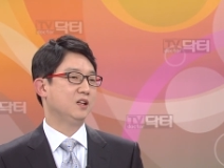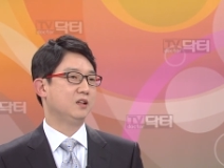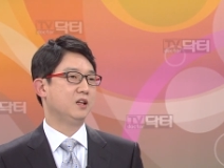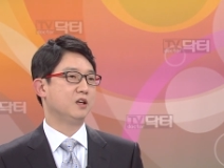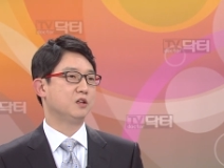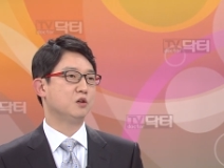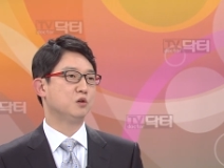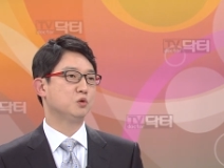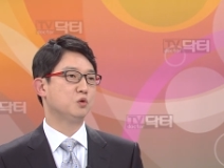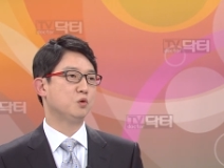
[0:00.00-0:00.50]

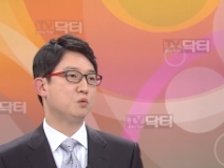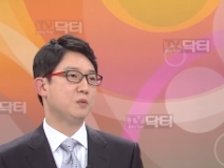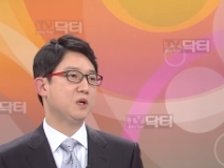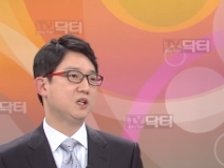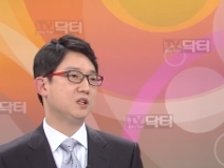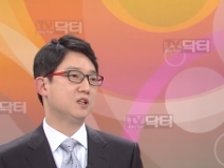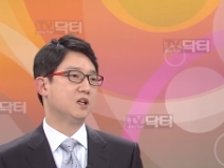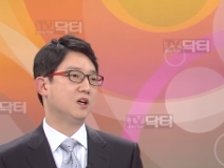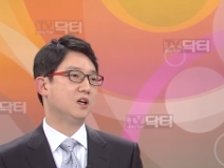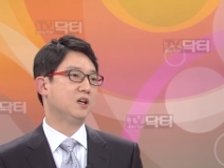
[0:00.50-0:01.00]

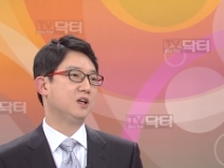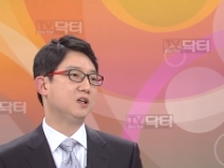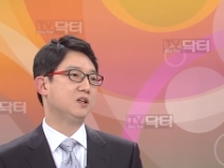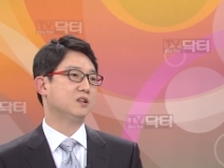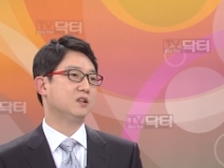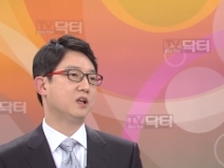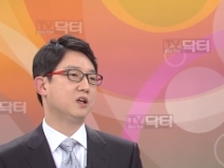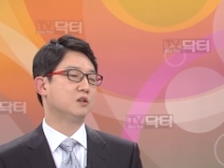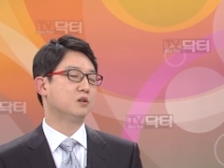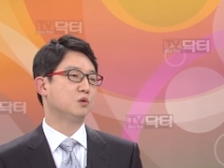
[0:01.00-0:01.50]
내경동맥이나
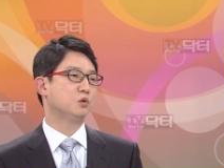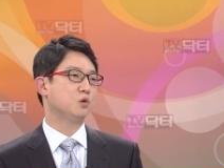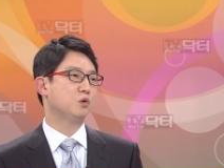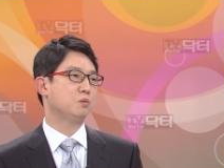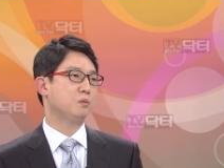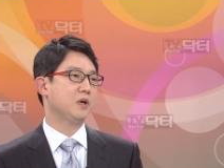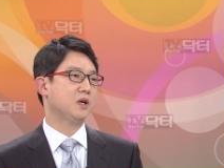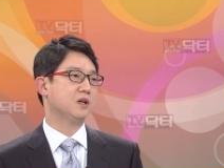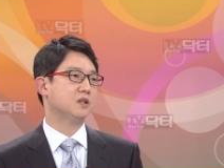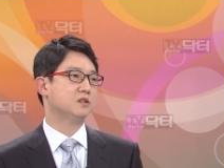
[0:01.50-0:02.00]

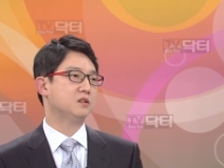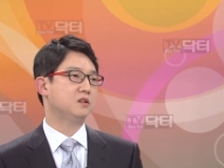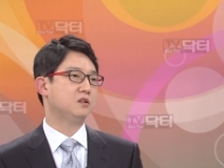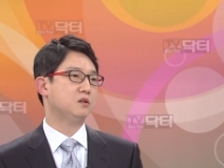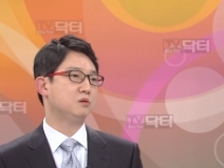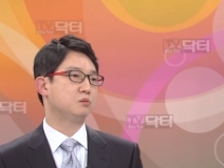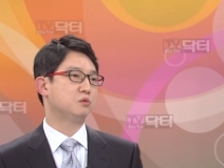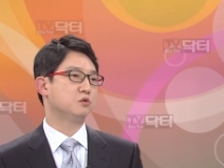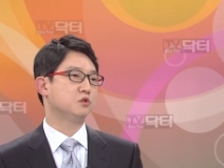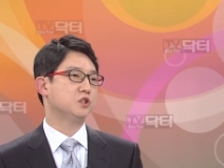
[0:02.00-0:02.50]

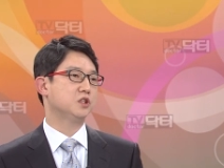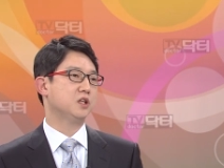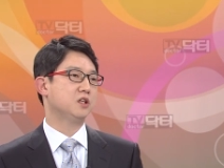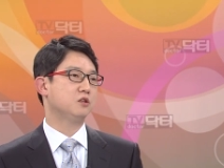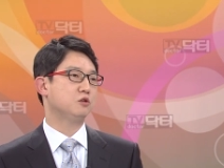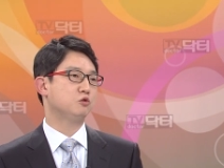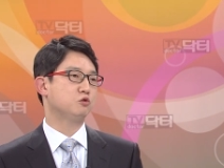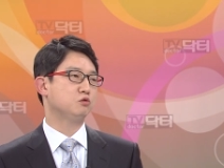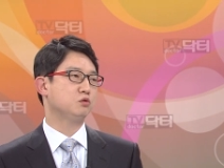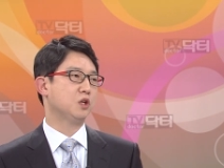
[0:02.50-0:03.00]
내경동맥에서
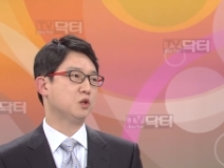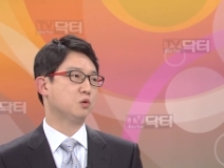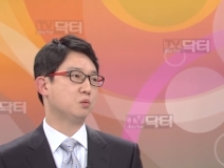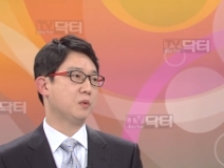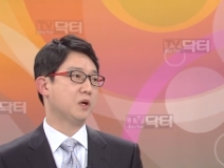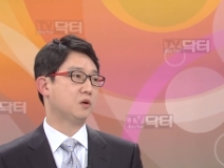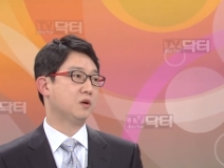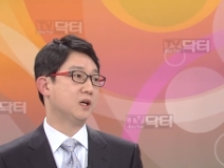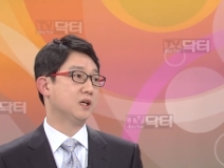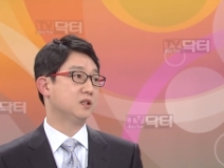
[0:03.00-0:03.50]
분지되는
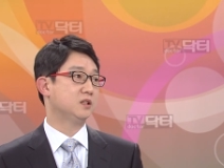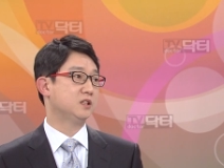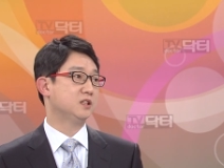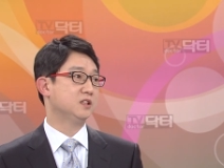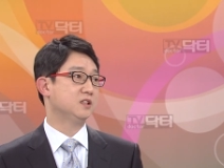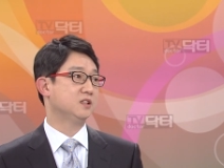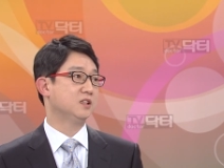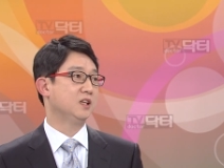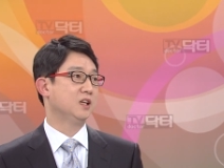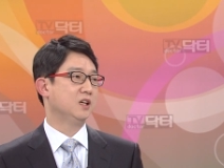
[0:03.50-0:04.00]
중내동맥과
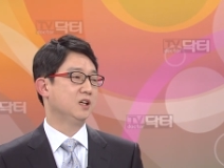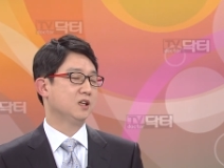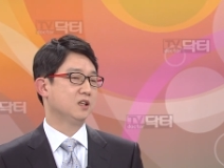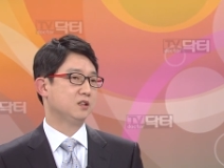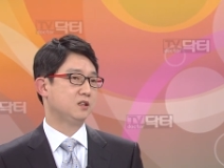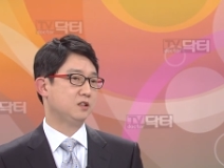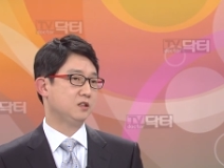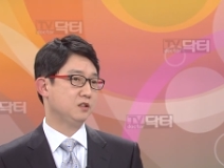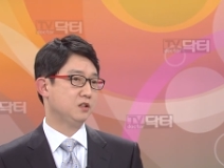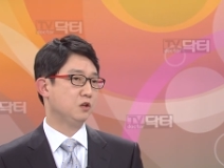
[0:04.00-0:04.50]
같은
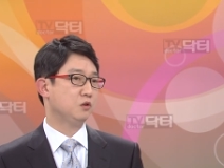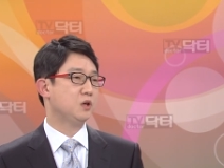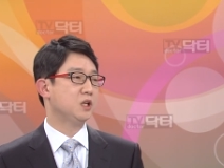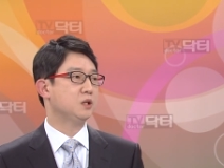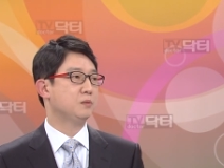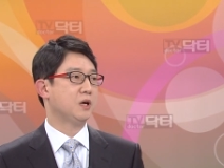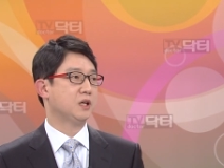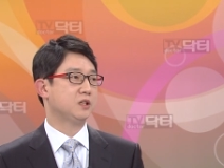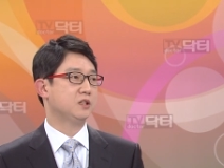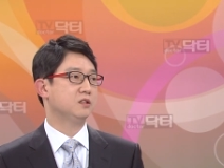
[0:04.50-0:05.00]
큰
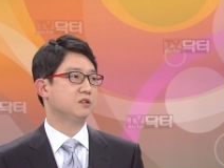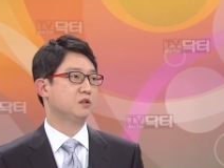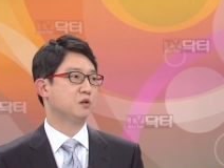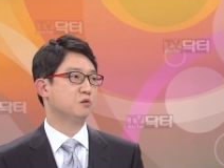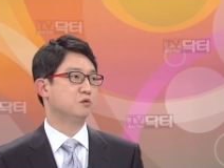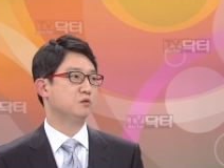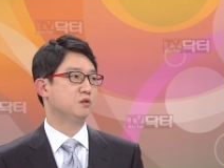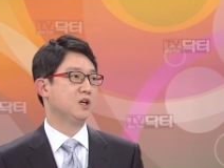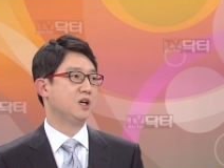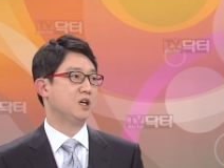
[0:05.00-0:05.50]
혈관이 막히는
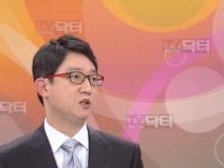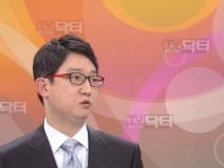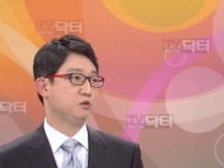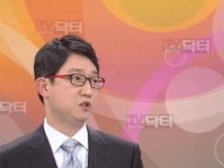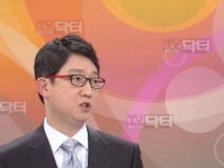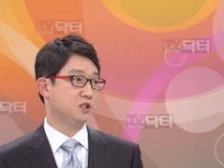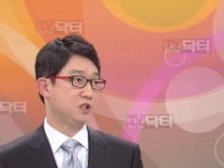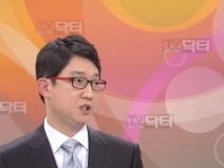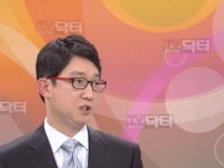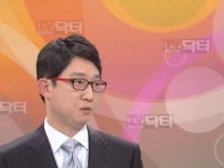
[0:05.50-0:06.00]
경우가 아주
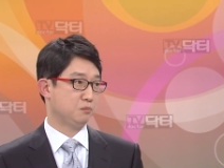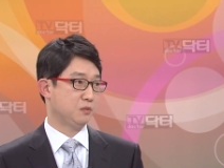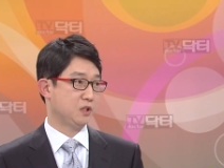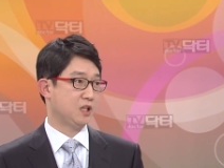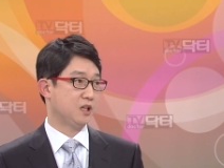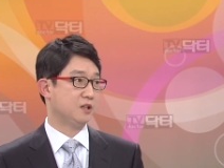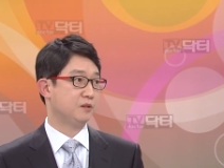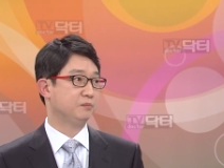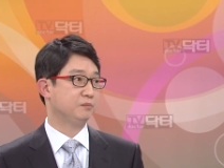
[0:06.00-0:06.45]
흔히 있습니다.